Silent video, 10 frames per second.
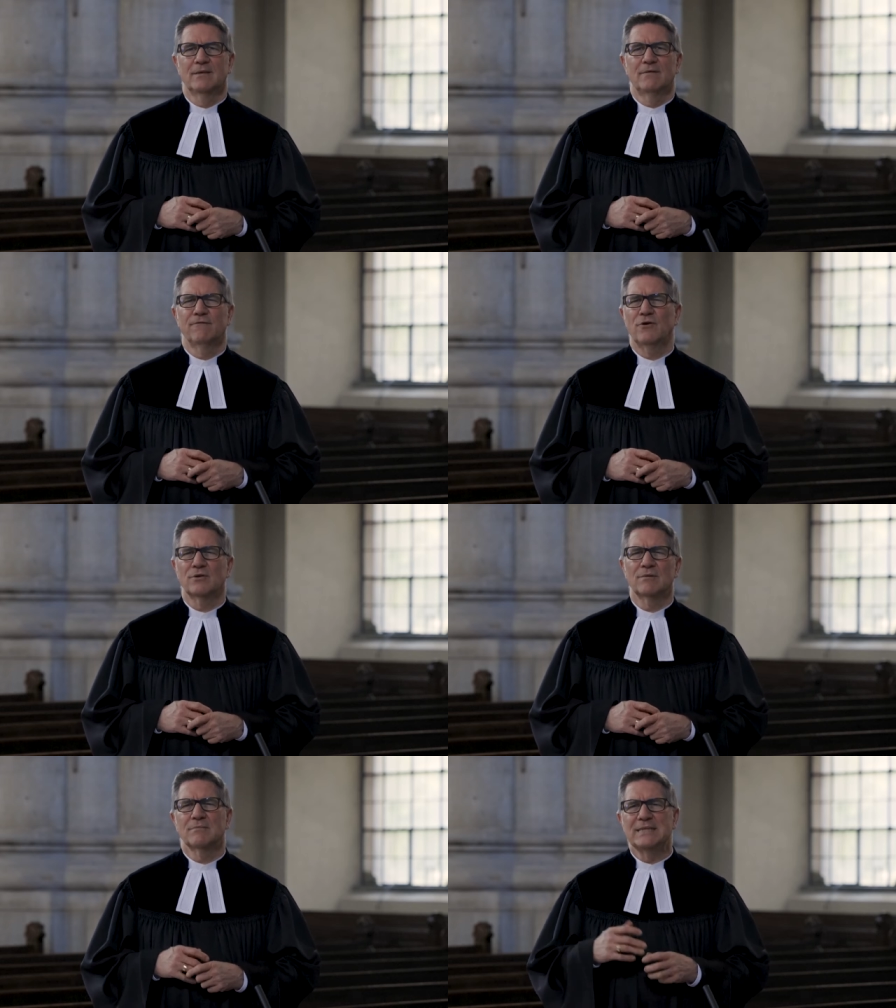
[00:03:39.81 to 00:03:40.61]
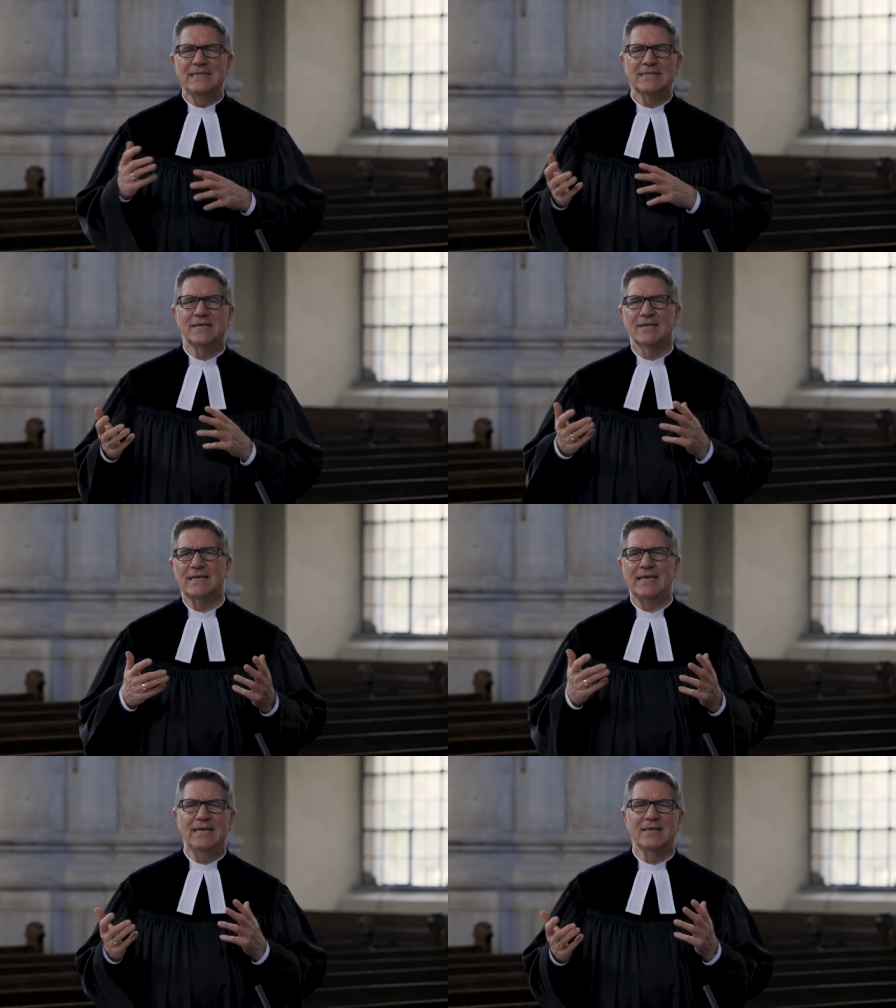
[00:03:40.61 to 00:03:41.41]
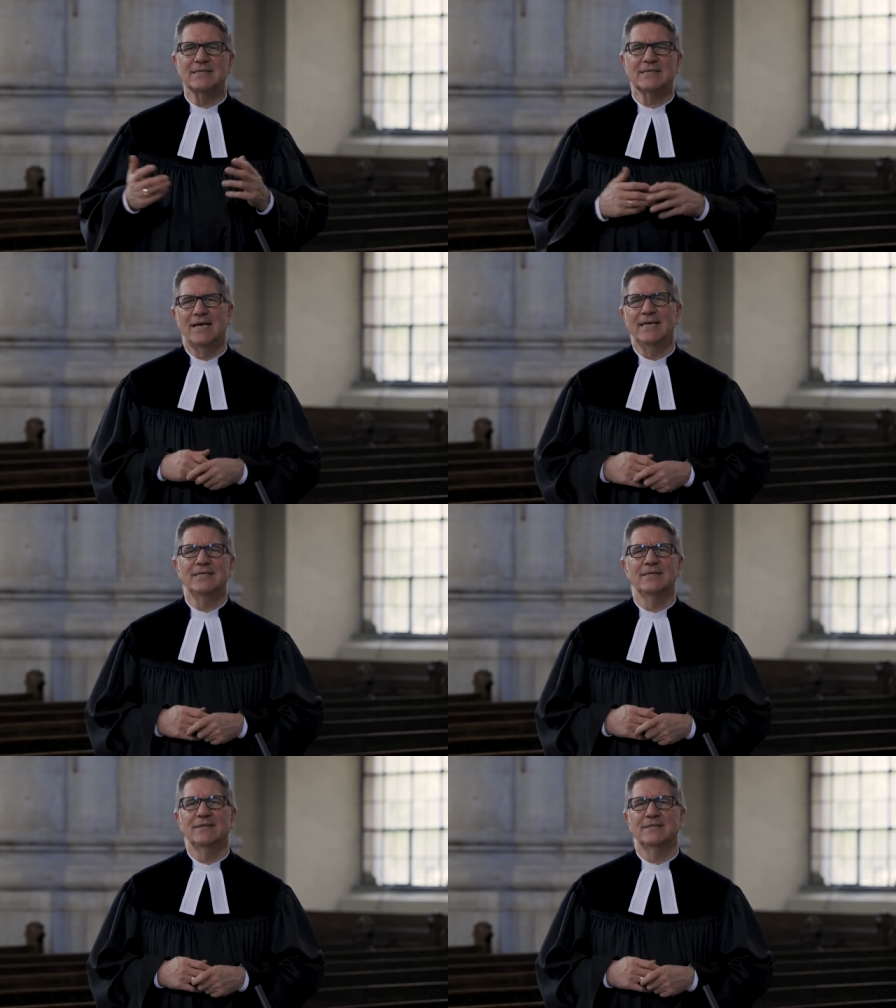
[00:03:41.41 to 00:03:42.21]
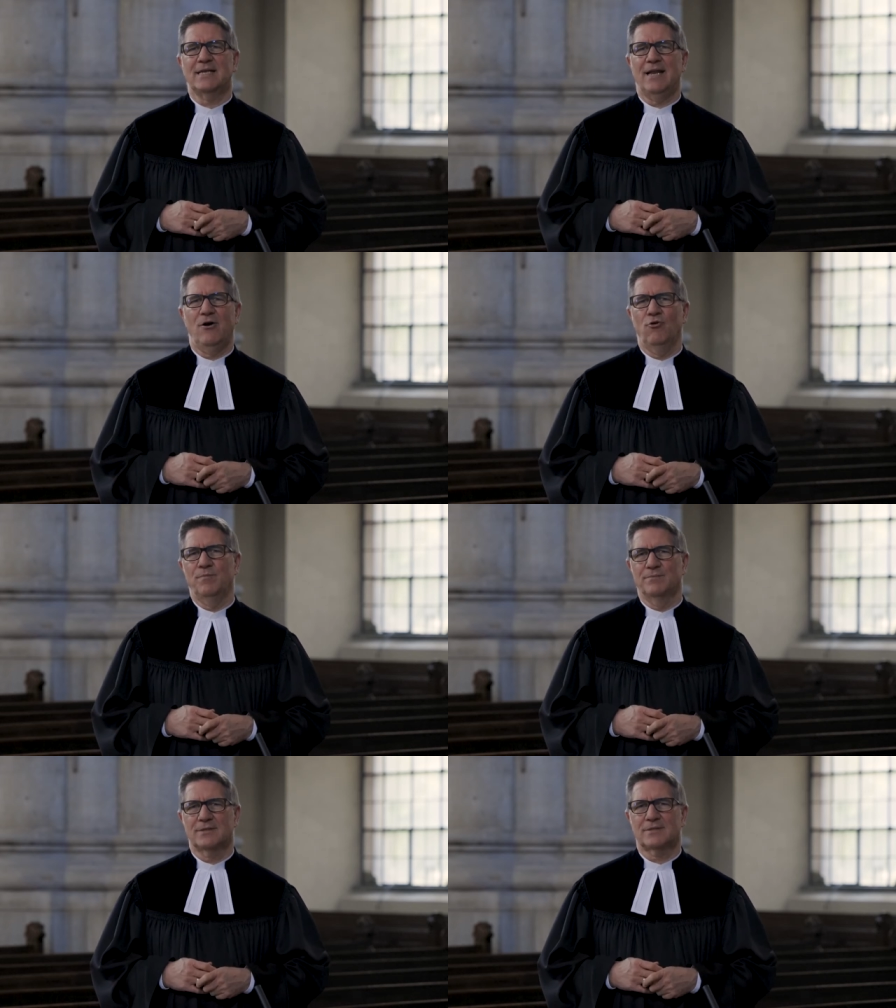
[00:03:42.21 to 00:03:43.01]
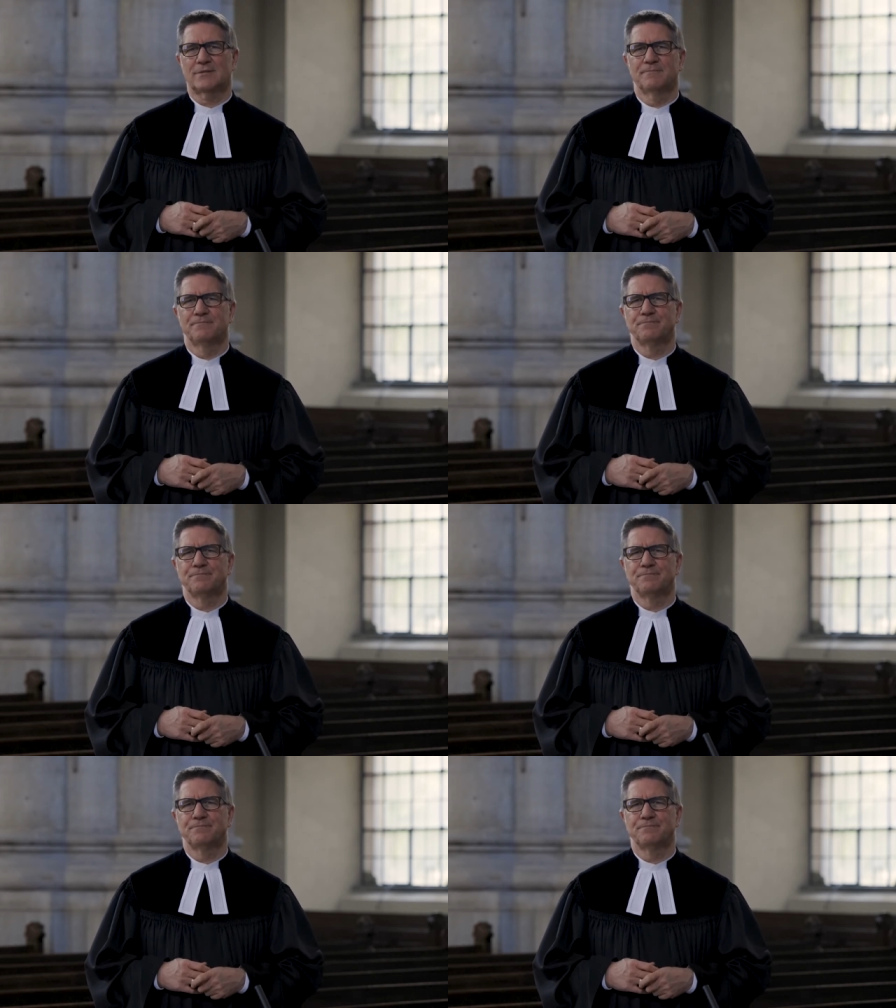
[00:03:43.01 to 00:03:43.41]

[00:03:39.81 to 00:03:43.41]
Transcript: von dieser Kehrseite des Glaubens.